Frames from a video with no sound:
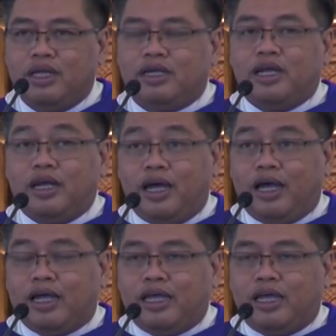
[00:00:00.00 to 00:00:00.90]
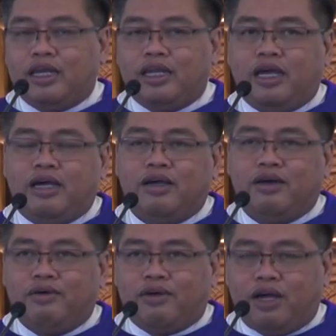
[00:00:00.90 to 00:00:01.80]
Dan akhirnya
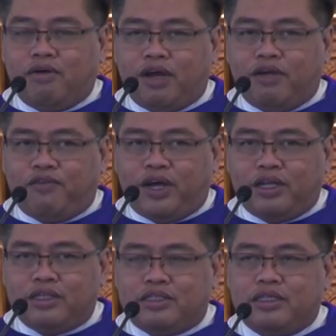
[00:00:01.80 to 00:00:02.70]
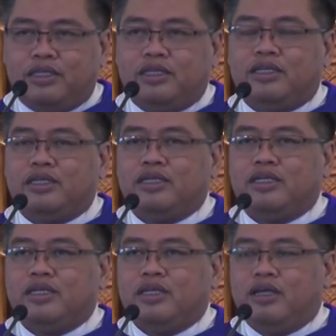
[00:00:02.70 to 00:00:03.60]
orang-orang Farisi,
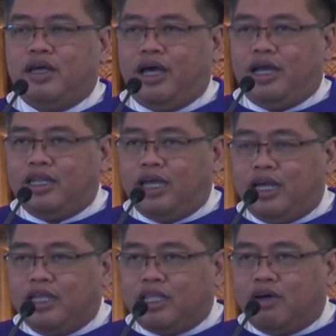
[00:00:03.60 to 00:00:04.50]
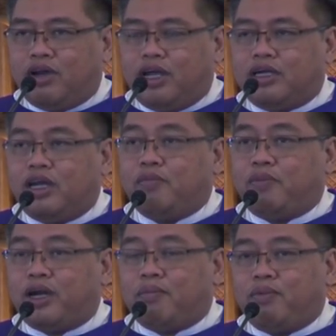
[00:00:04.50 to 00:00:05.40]
ahli-ahli Taurat dan
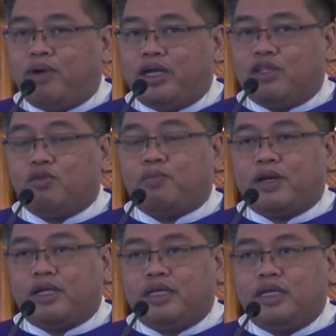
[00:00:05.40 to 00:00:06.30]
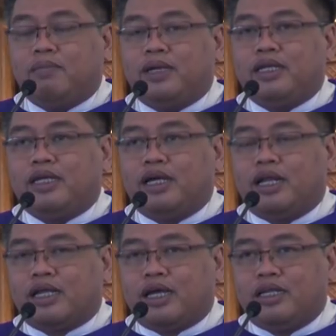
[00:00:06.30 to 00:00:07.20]
perempuan itu pergi
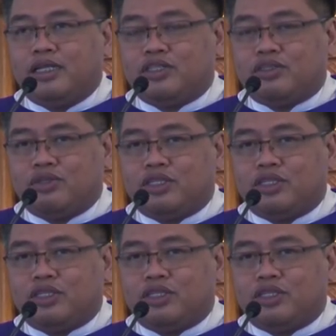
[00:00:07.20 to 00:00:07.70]
meninggalkan Yesus